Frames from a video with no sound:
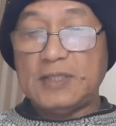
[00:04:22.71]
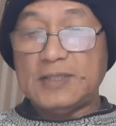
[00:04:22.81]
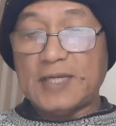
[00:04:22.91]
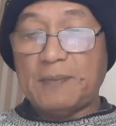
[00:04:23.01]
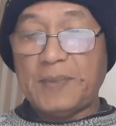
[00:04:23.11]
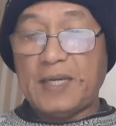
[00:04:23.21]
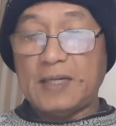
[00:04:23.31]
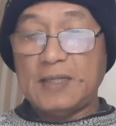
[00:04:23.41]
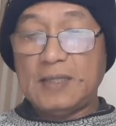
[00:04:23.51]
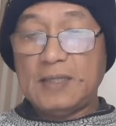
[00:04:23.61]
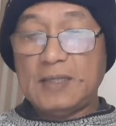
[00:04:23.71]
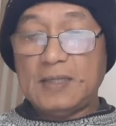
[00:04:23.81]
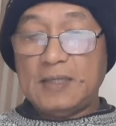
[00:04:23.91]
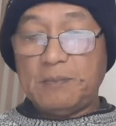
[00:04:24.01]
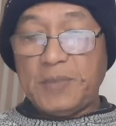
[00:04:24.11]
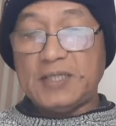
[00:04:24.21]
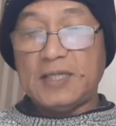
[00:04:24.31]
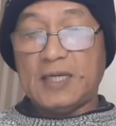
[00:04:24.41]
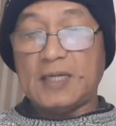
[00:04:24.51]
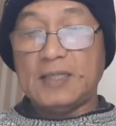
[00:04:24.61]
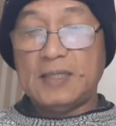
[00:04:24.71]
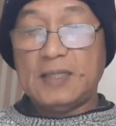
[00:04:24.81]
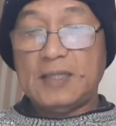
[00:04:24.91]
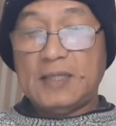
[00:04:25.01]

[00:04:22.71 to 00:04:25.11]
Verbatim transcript: stopper fixer.